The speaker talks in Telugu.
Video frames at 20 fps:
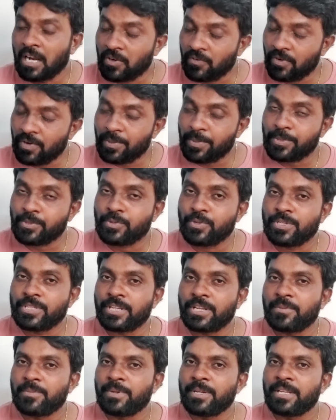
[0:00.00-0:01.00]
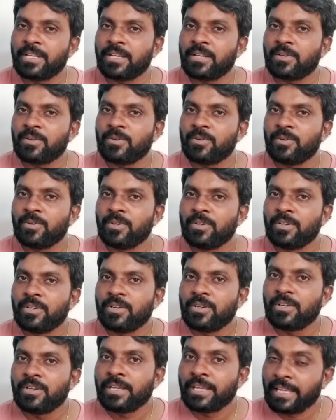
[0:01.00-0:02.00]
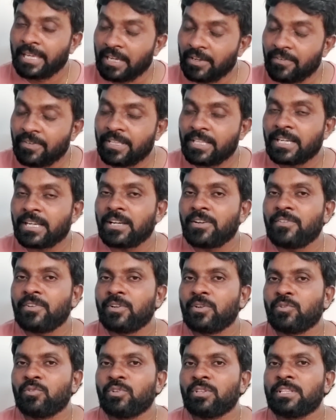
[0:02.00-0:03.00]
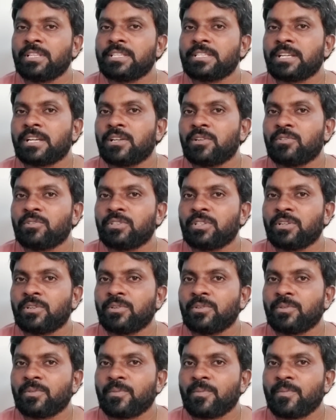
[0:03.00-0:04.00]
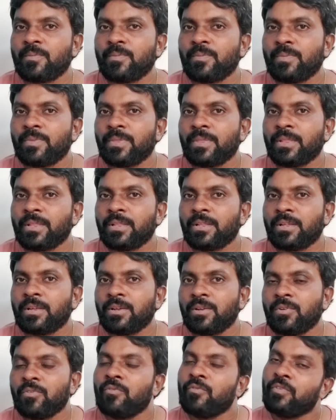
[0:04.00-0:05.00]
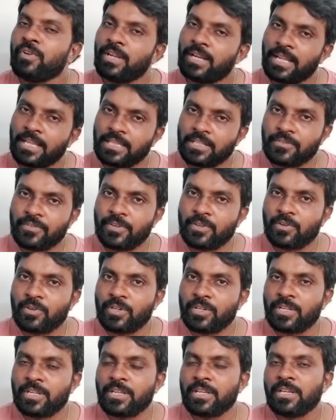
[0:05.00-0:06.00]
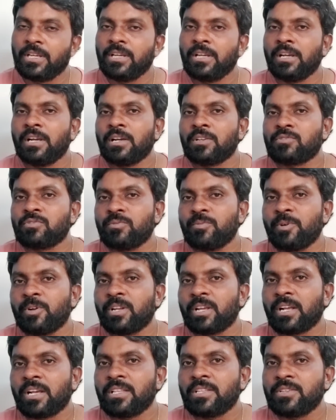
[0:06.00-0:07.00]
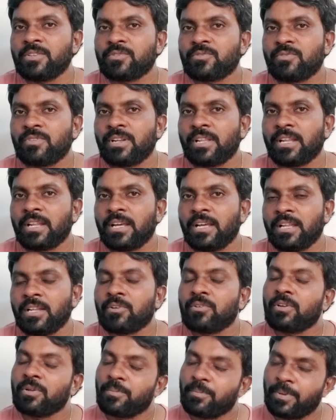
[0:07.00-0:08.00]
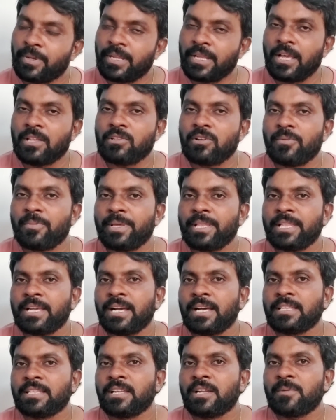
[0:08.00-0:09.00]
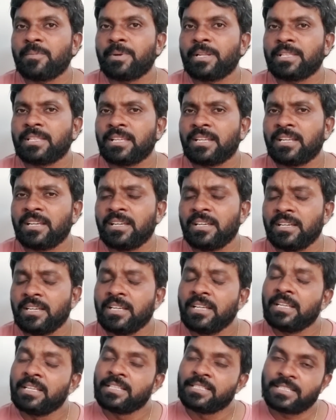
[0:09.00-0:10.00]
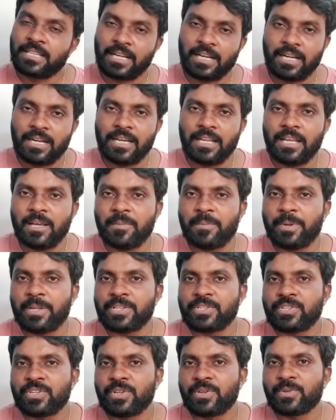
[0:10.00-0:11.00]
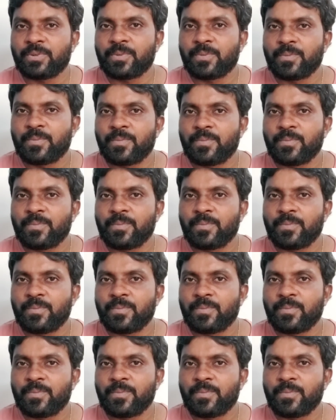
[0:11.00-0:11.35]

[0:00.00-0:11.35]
అటు సోషల్ మీడియాలో ఏ విధంగా వీళ్ళు గుర్తించగలుగుతారు వీళ్ళందుకు వీళ్ళు కొన్ని సుమోటగా తీసుకుంటారా లేకుంటే ఫిర్యాదుల మీద ఆధారపడతారా చాలా ప్రశ్నలు